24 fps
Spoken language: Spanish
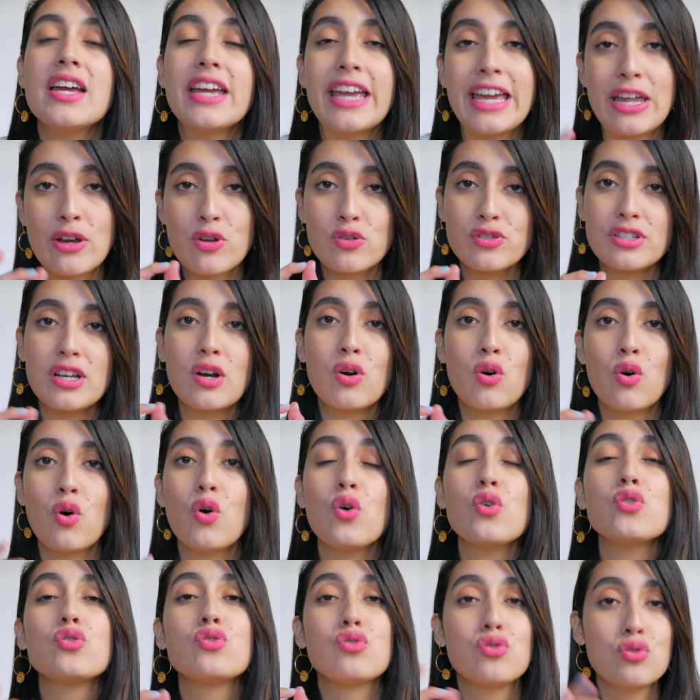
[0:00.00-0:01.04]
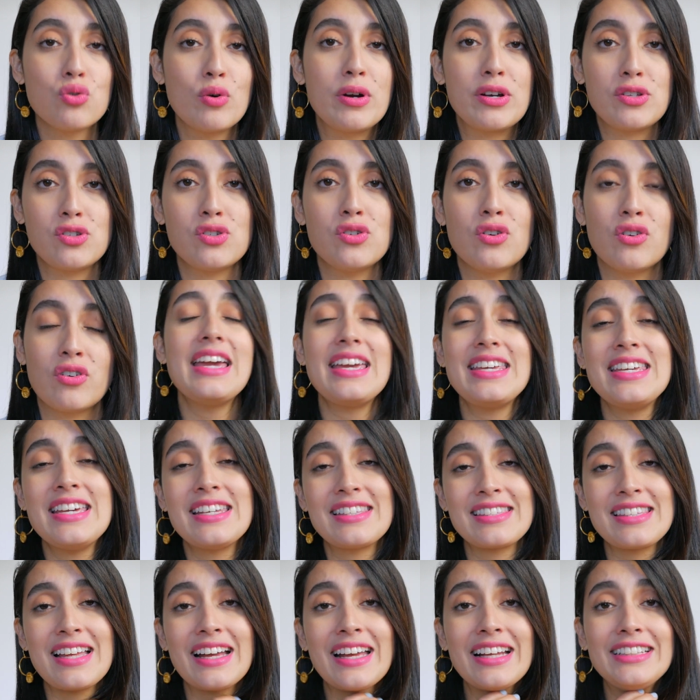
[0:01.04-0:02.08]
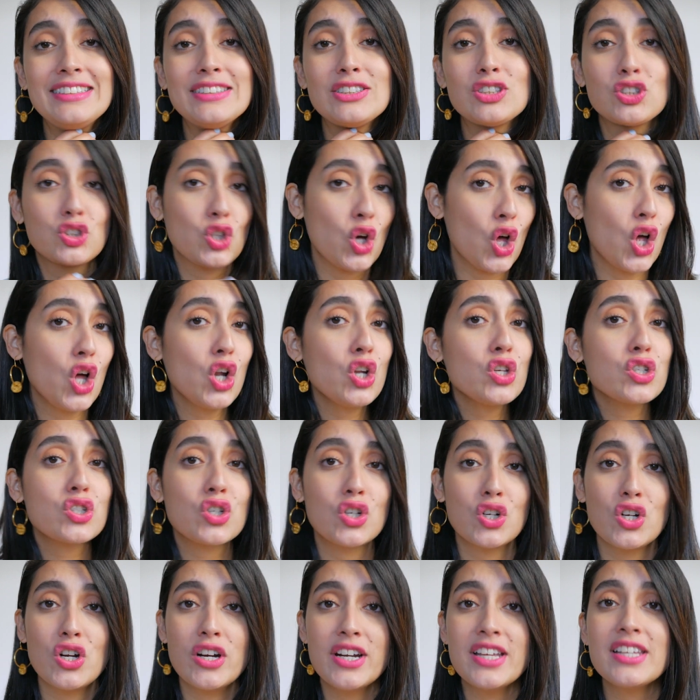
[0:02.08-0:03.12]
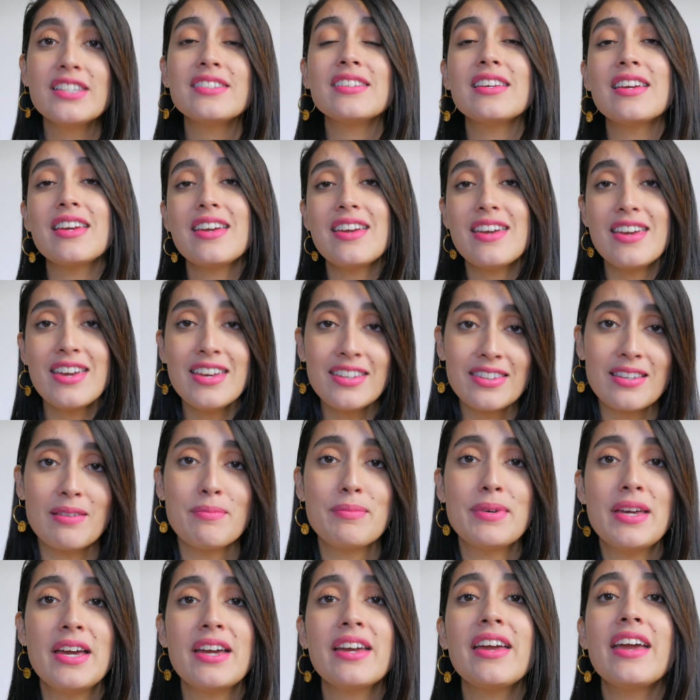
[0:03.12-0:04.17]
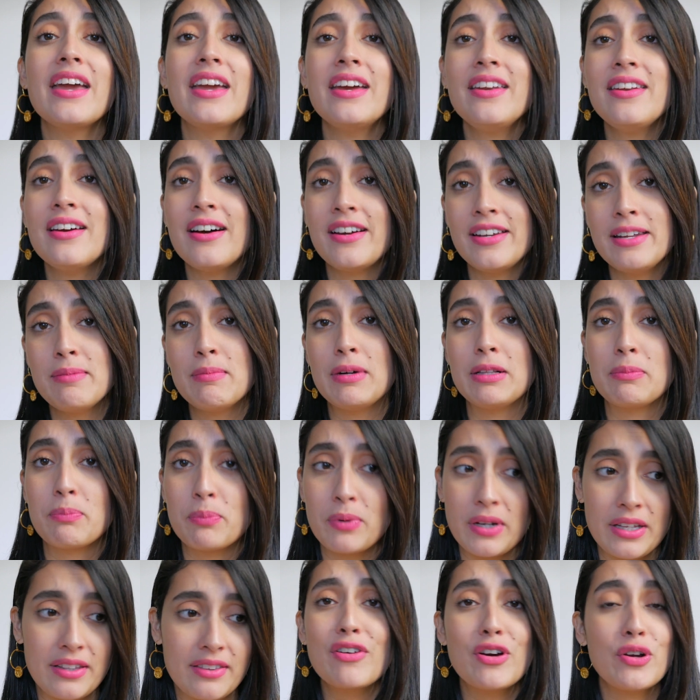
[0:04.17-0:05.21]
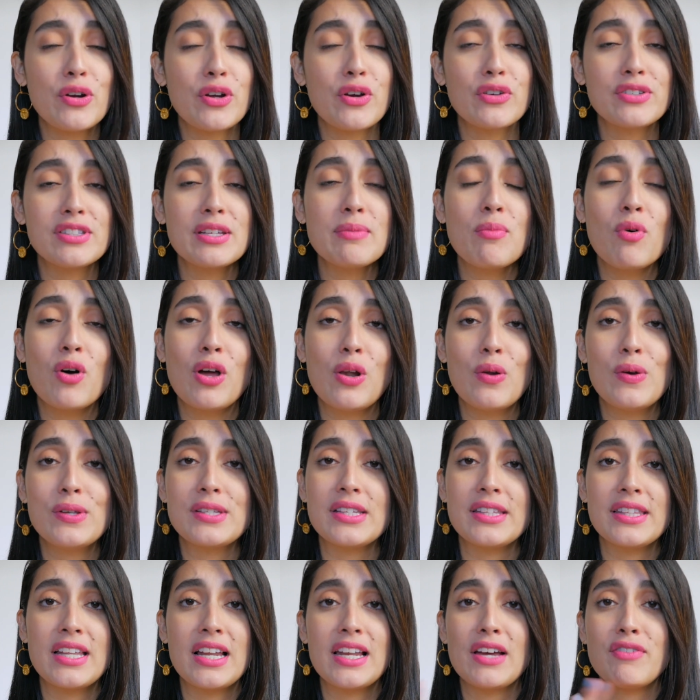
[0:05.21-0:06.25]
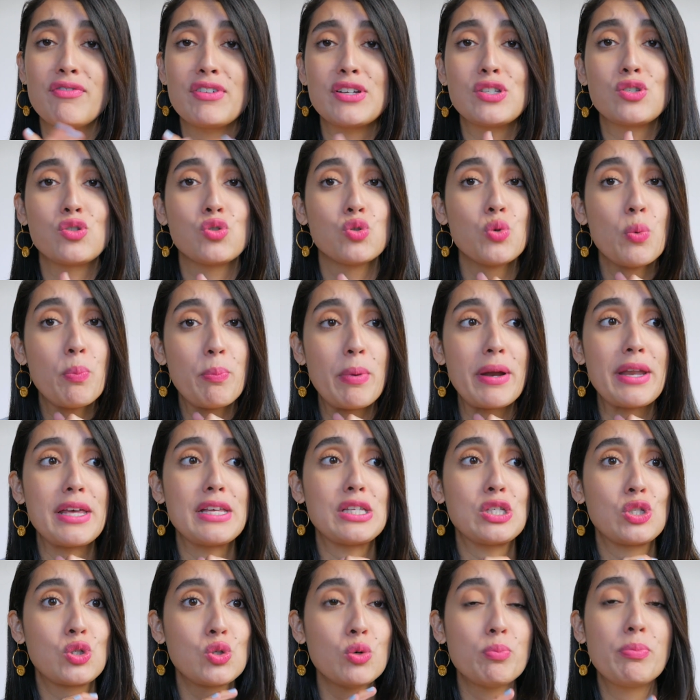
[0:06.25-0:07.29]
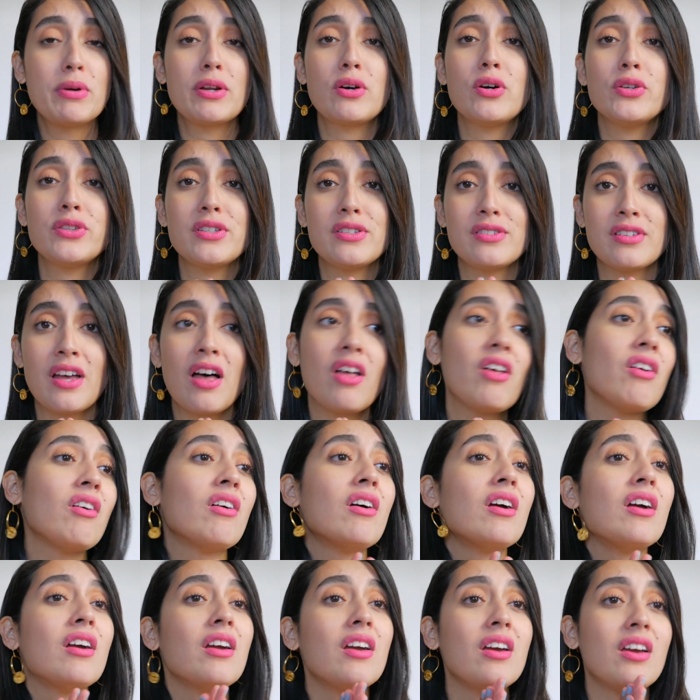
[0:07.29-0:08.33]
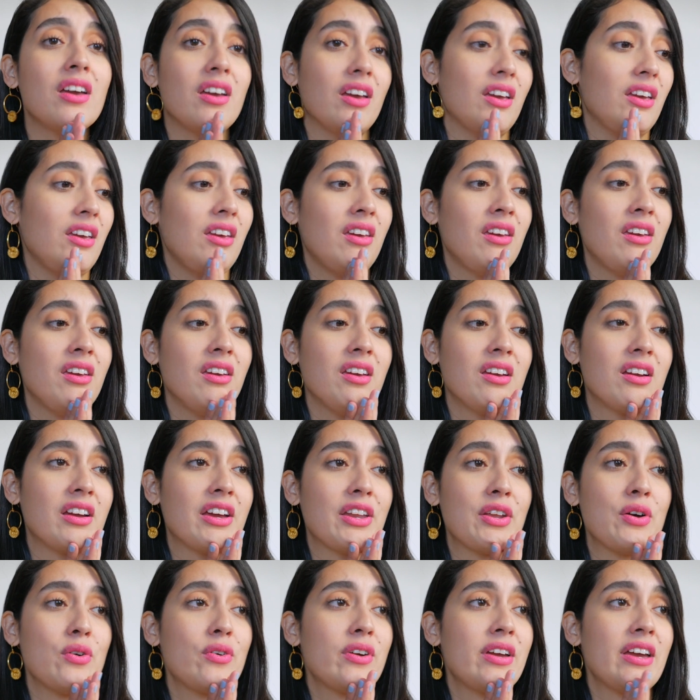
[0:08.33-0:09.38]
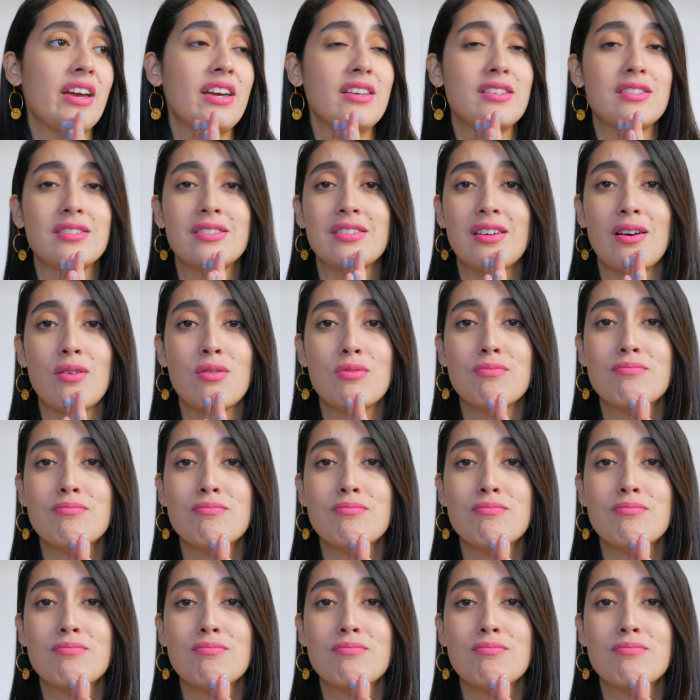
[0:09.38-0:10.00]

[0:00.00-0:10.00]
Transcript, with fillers: que no sacó su versión y están en todos los colores y también en animal print. Creo que este modelo de sandalia fue súper, súper cotizado y creo que es ya